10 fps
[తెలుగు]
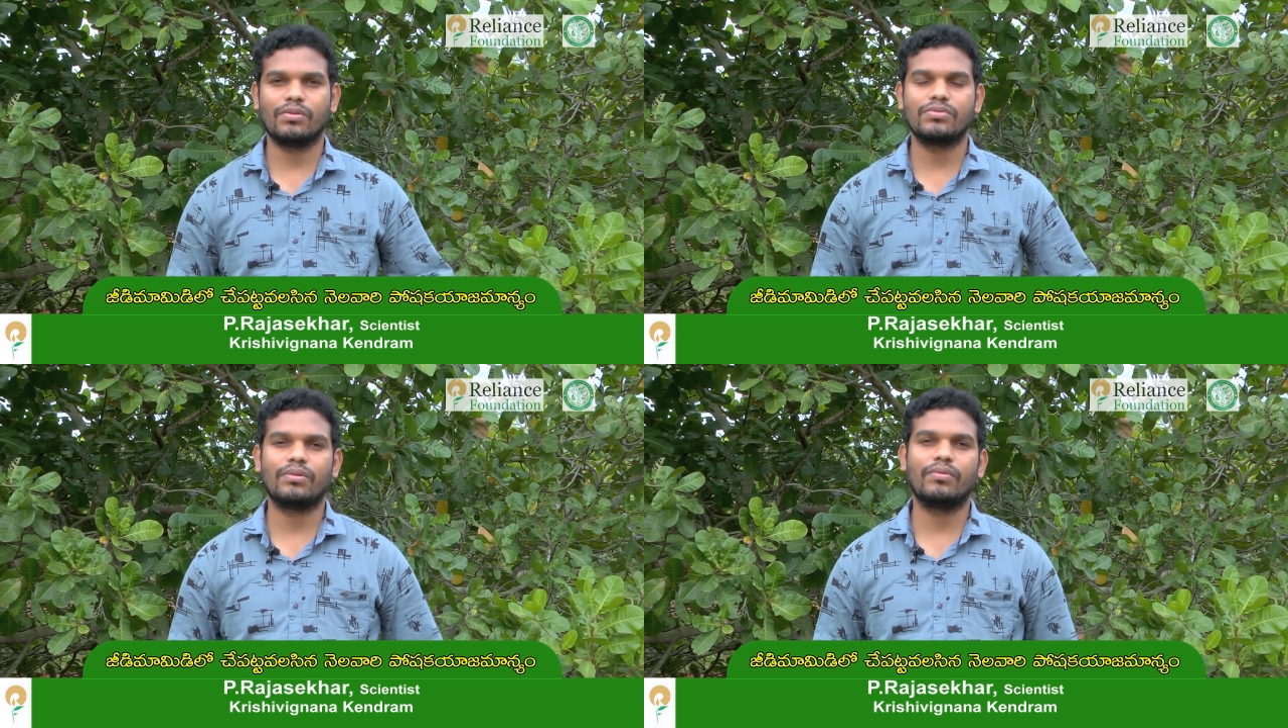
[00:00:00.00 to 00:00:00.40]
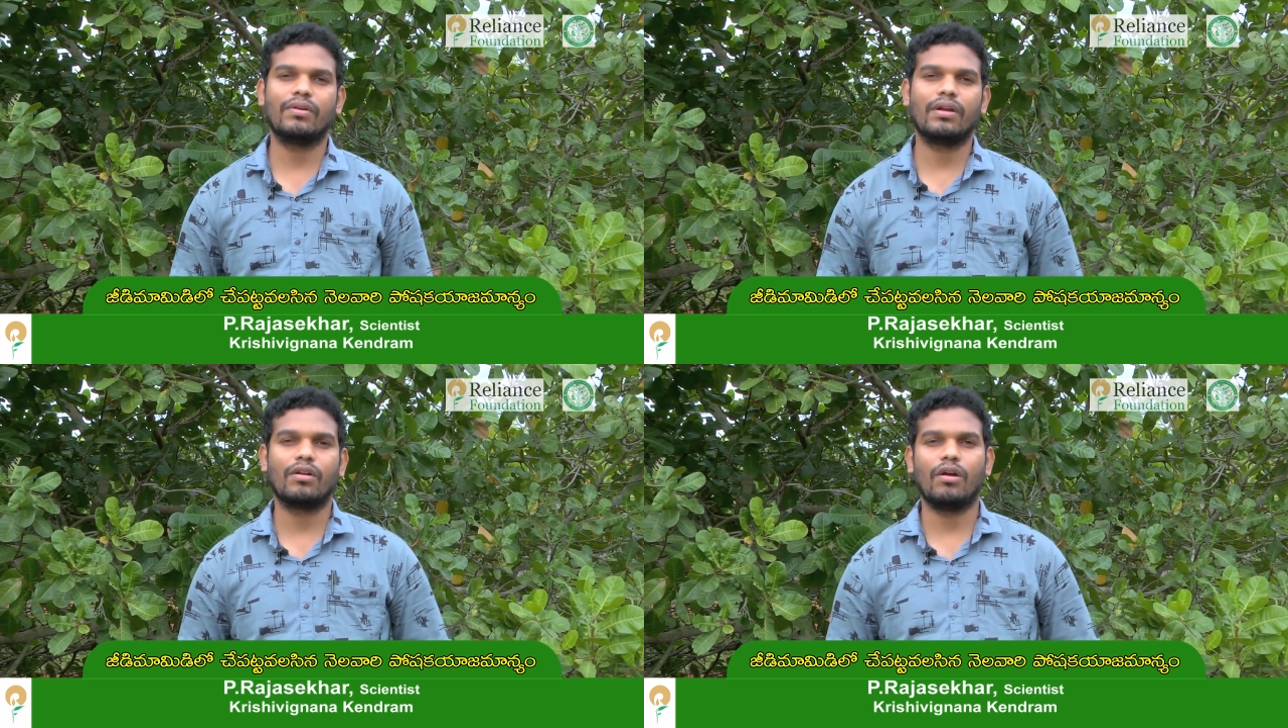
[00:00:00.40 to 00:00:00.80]
సంవత్సరం
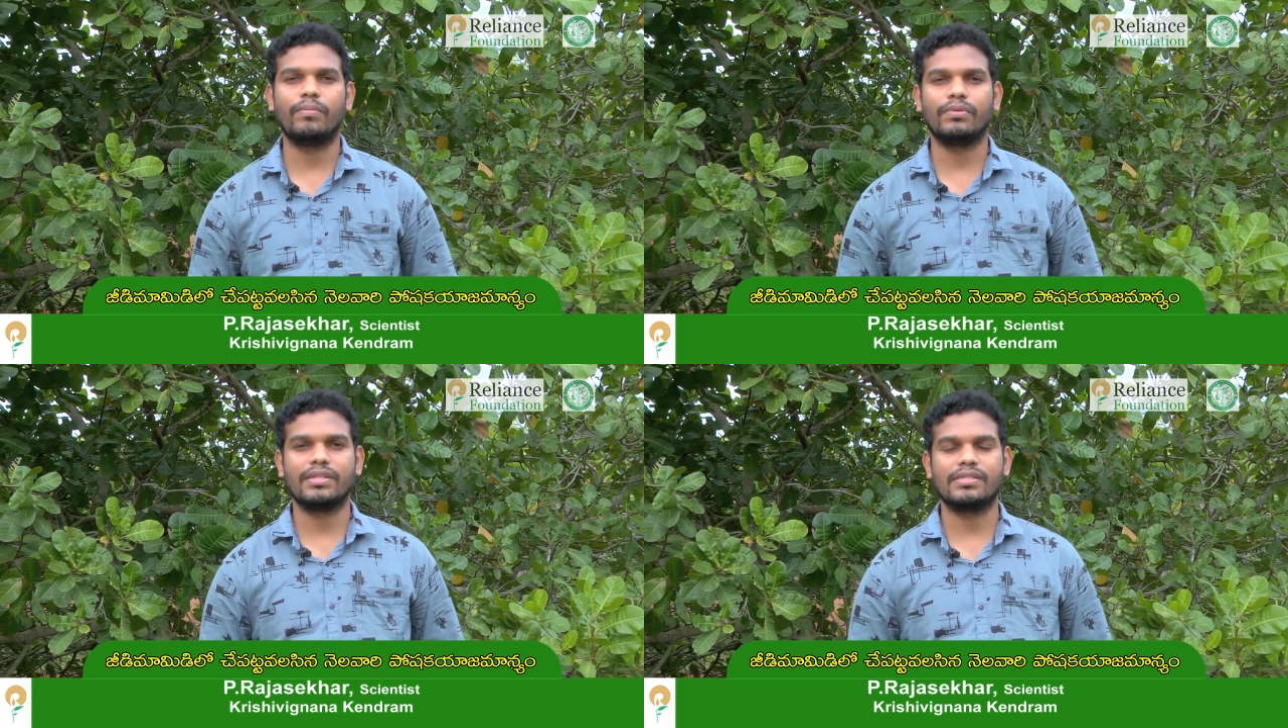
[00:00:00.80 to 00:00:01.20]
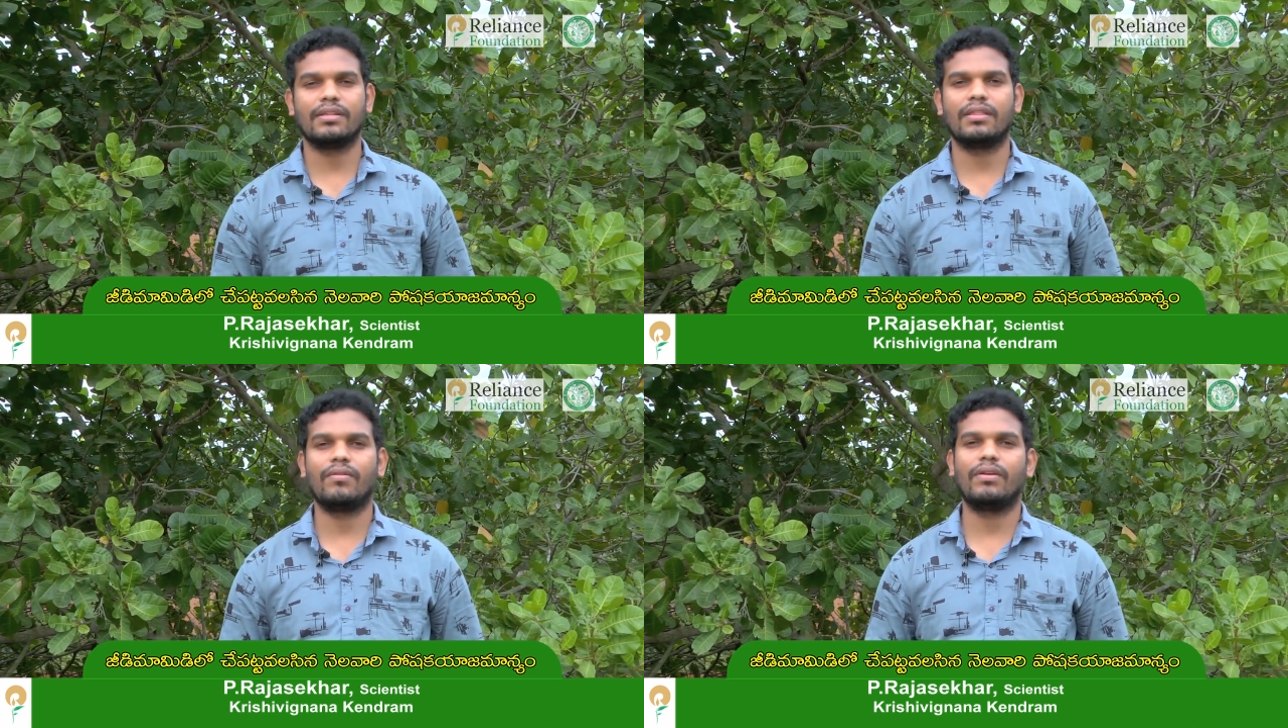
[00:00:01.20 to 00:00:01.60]
యొక్క కాపు తీసిన
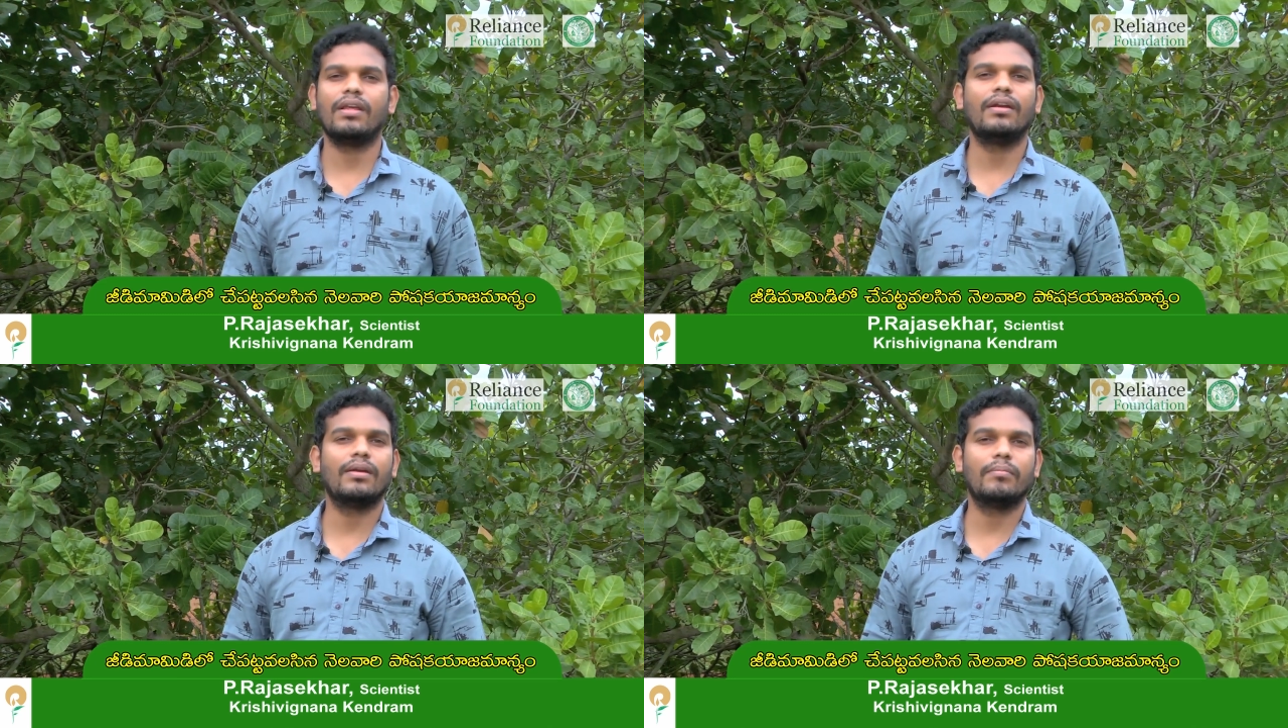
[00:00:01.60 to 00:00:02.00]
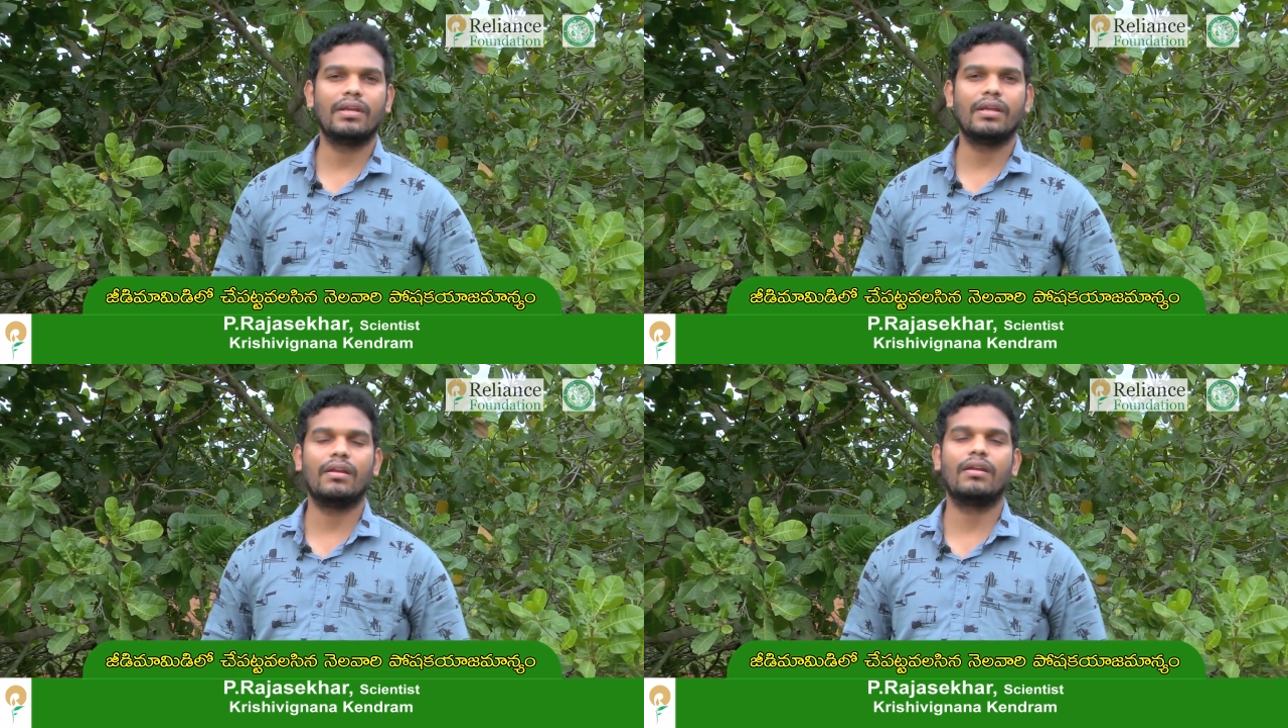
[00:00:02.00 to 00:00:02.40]
తర్వాత అంటే మే
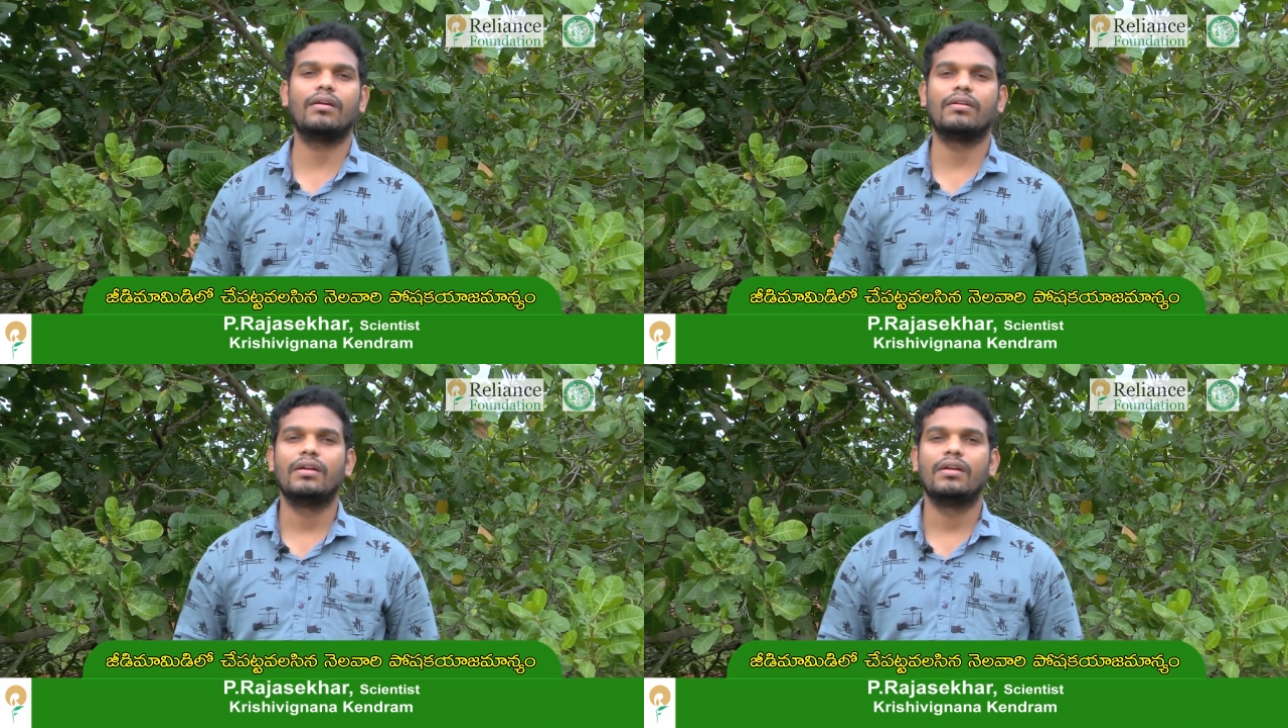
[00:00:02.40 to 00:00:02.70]
నెలలో